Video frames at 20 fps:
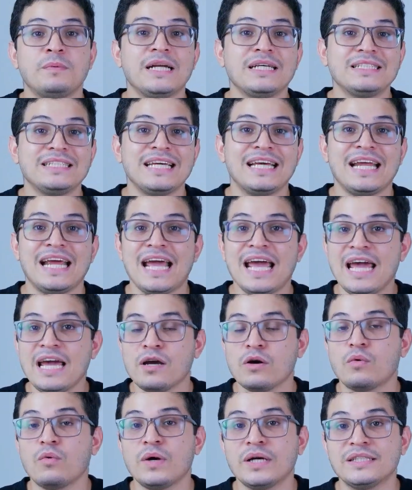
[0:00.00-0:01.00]
para hacer
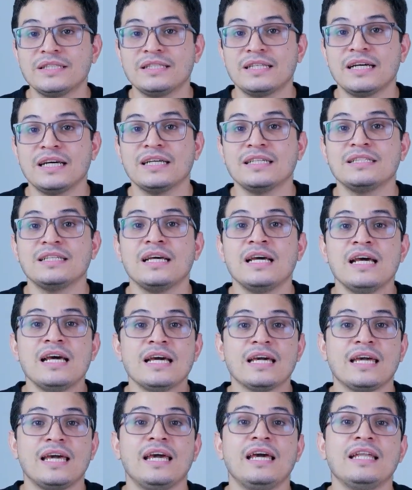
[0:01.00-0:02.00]
encuestas,
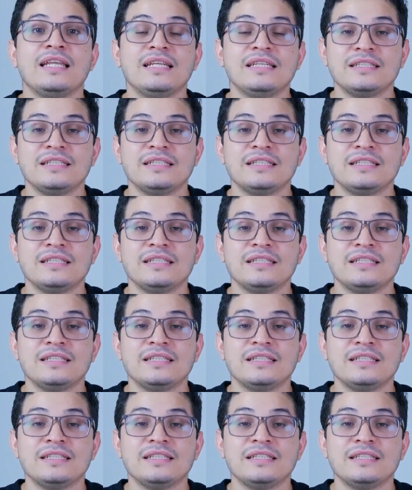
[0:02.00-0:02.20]
que